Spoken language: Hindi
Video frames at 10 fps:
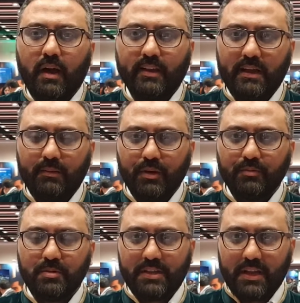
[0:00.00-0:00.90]
असलम
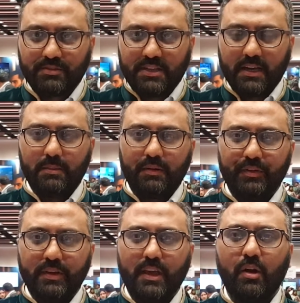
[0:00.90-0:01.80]
जी मेरा नाम साकिब
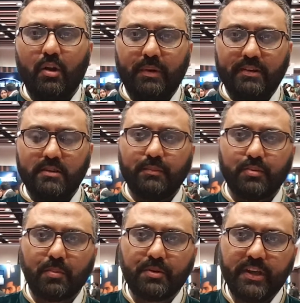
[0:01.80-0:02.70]
रफ़ीक है और पाकिस्तान
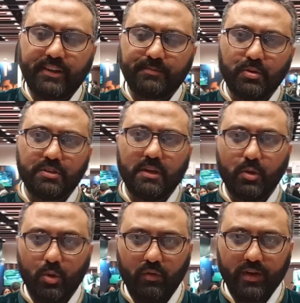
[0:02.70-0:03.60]
प्रॉपर्टी एक्सपो से
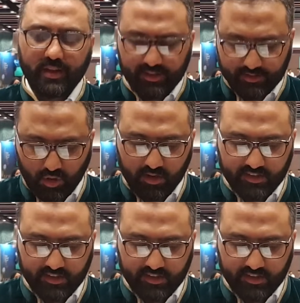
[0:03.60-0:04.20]
नोवा के स्टॉल